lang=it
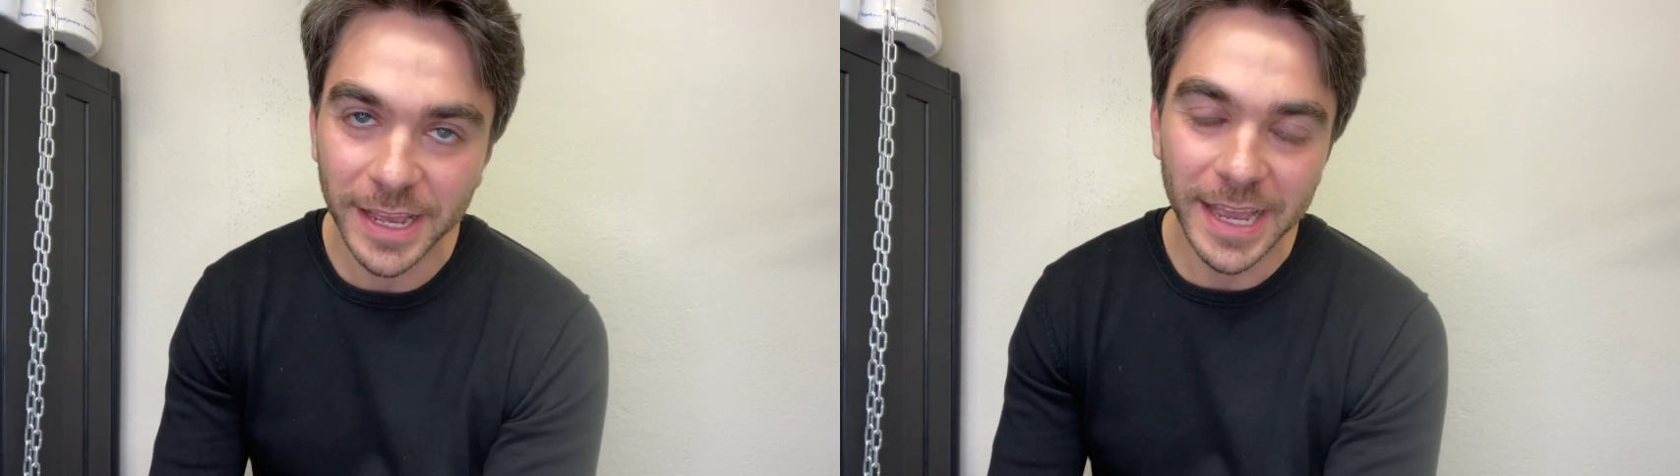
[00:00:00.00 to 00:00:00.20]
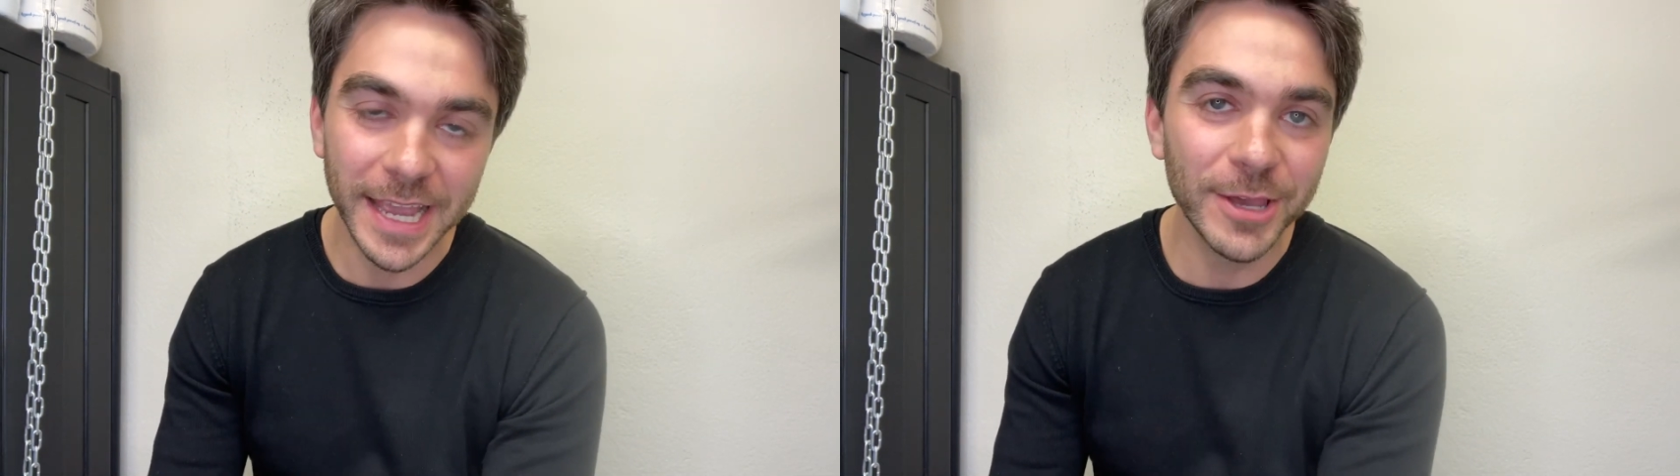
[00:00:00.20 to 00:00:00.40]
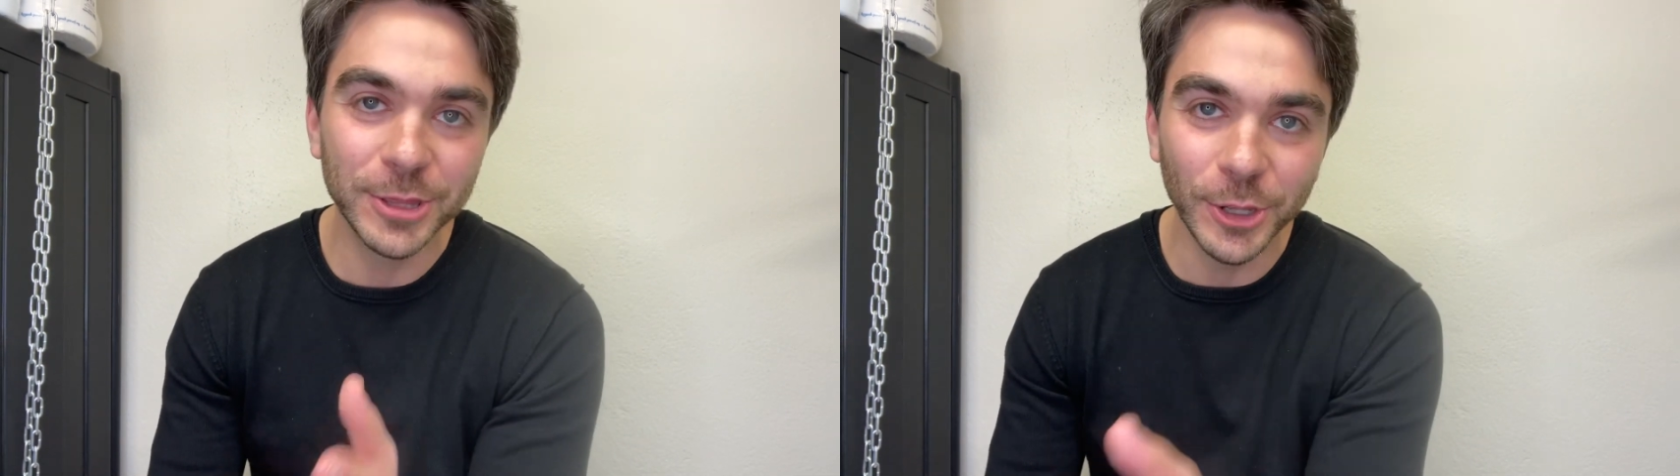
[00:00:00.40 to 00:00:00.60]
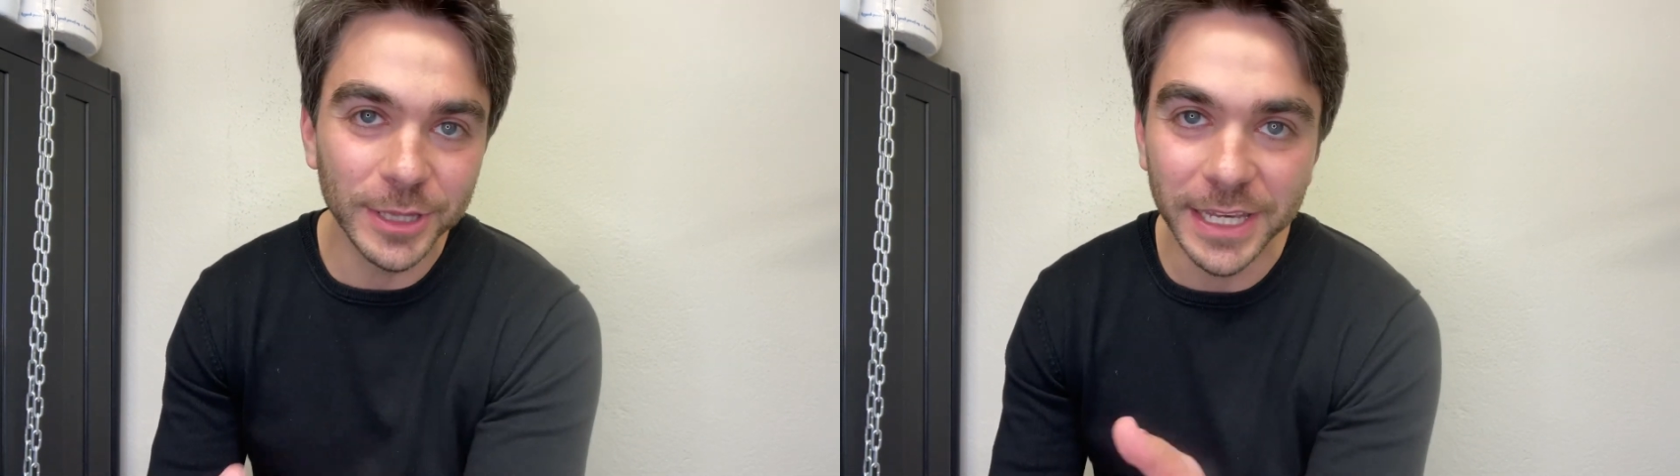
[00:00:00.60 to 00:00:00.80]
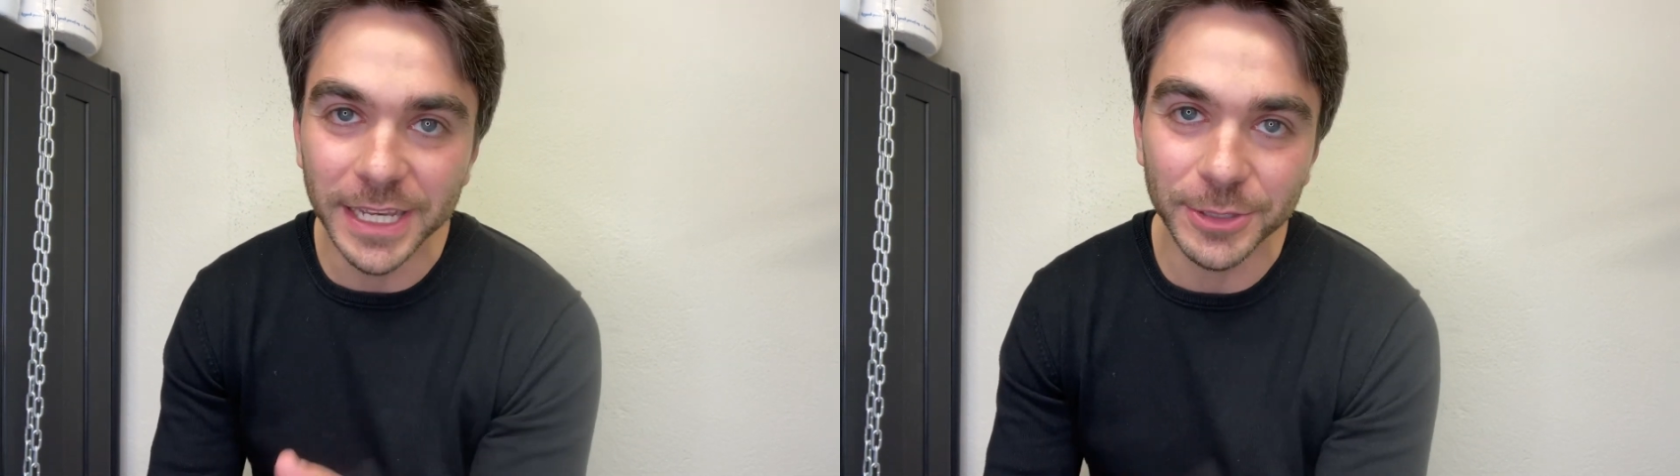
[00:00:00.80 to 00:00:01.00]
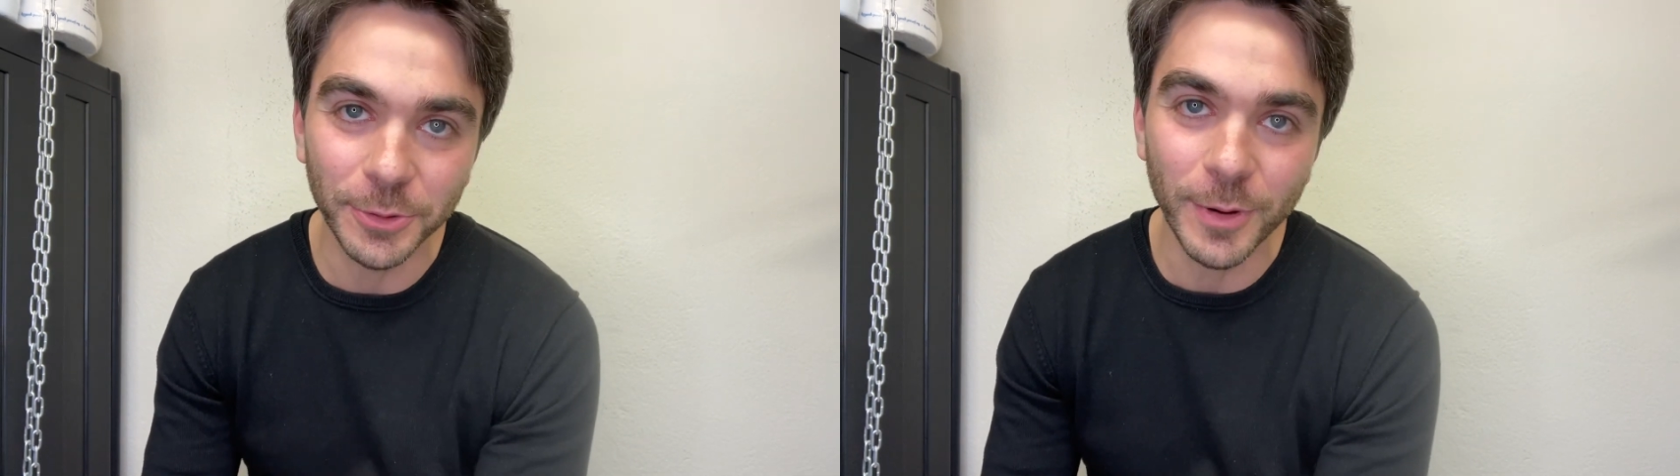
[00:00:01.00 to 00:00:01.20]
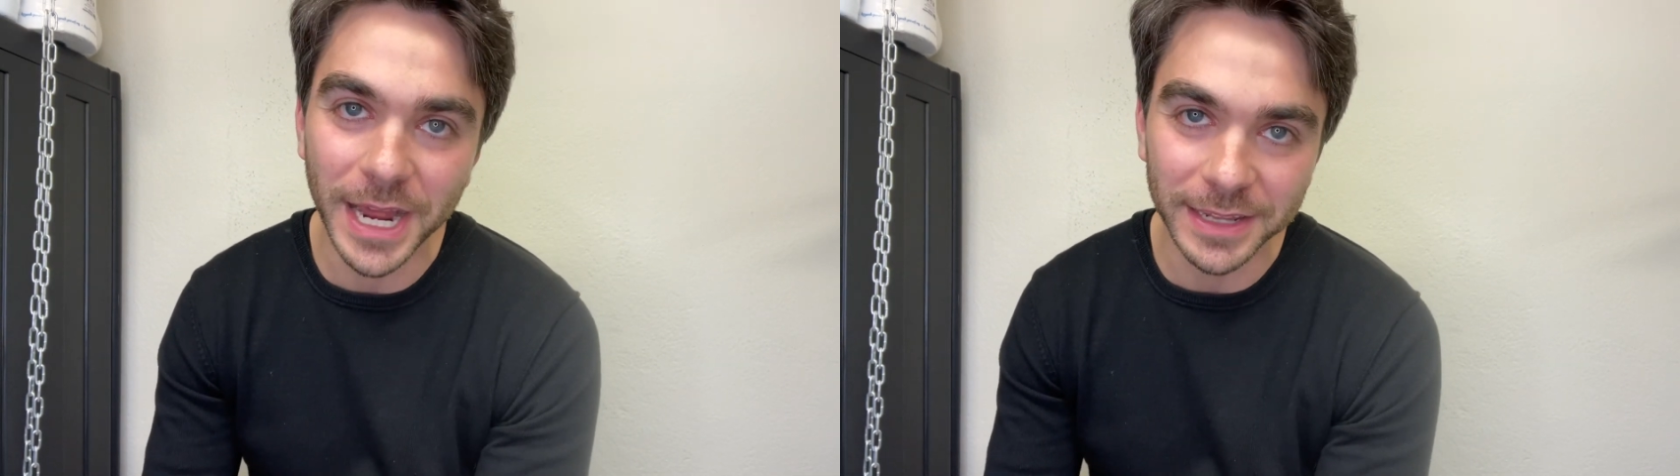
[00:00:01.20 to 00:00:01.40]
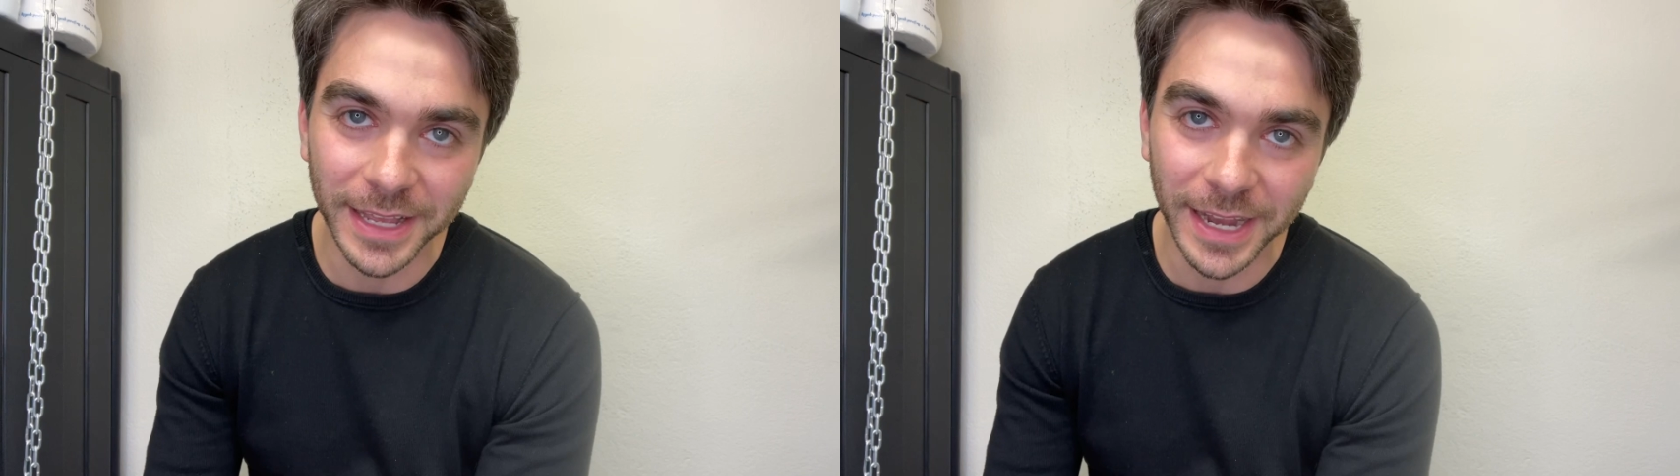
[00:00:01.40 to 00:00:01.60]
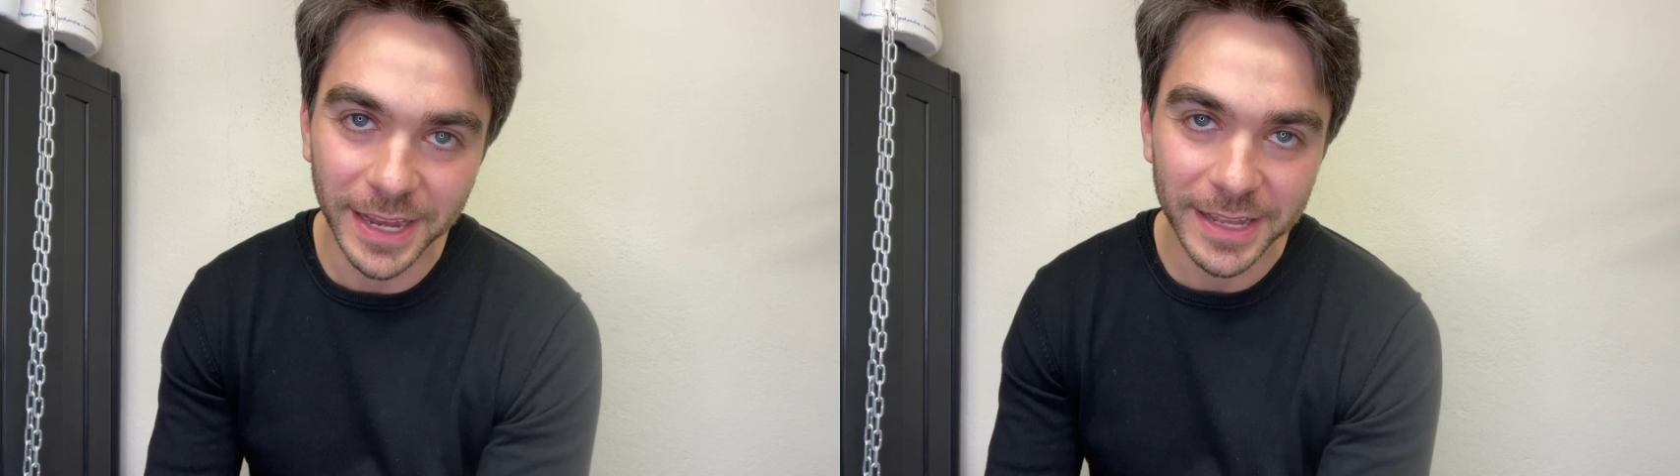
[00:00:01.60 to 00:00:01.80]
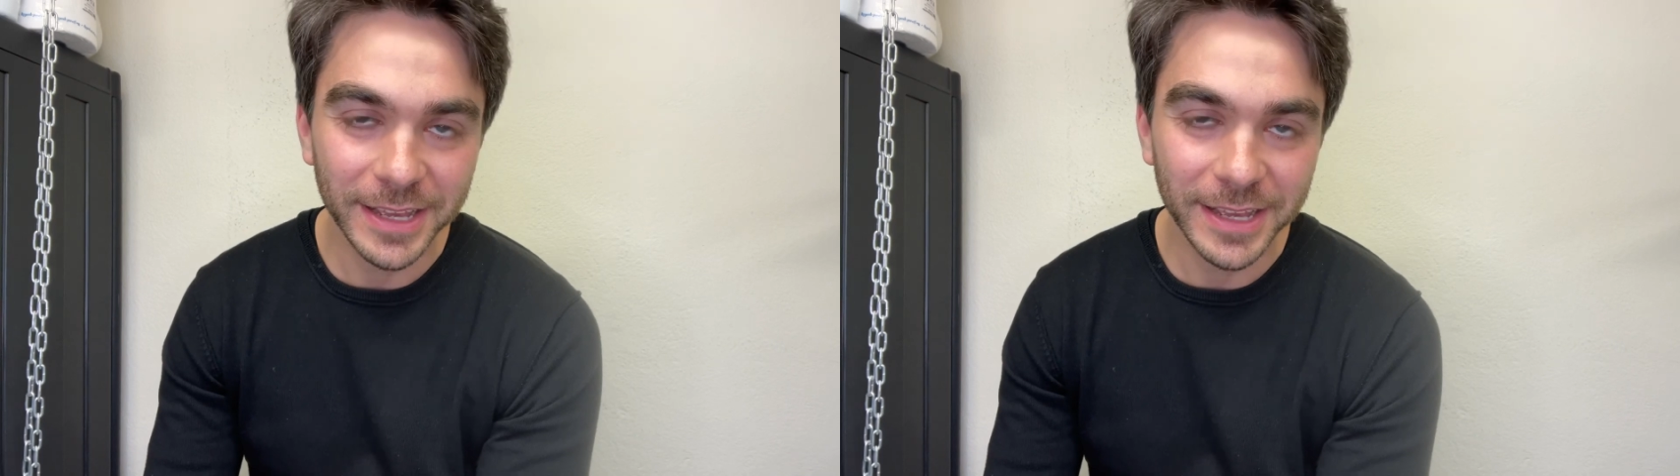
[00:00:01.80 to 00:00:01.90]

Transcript: E io te l'ho detto, guarda,